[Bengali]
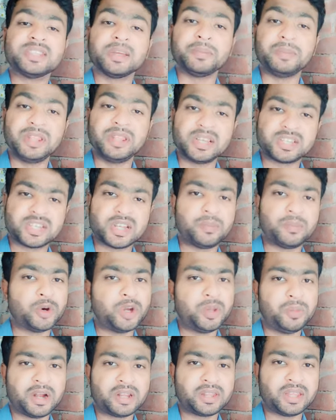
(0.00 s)
যে বিদেশের
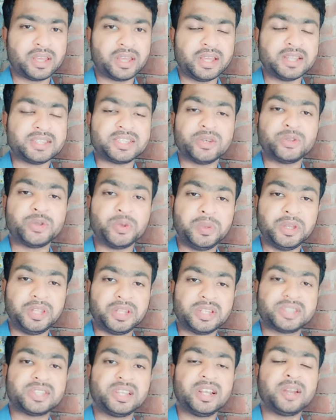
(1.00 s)
পরিবার থেকে যেহেতু
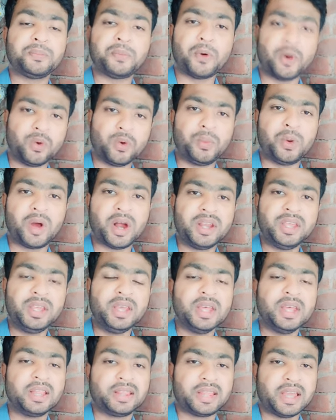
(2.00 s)
বিদেশ ছিলেন পরোপকারী
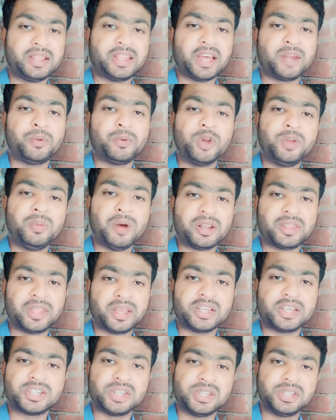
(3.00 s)
তাই তার পরিবার
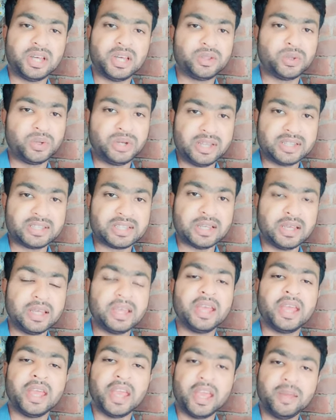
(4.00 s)
থেকে সিদ্ধান্ত নিয়েছে
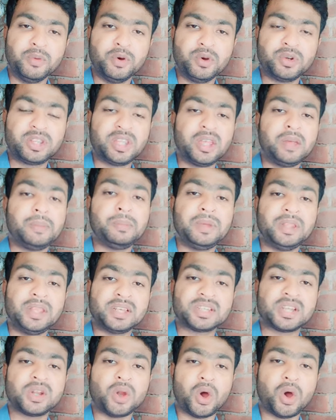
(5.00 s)
এই মুহূর্তে
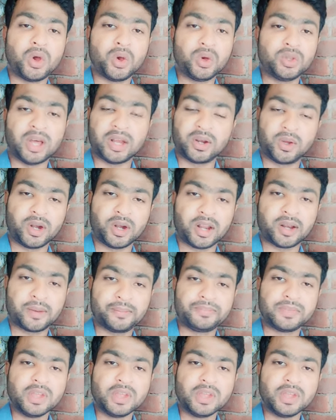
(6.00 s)
বিদেশের অঙ্গ দান করার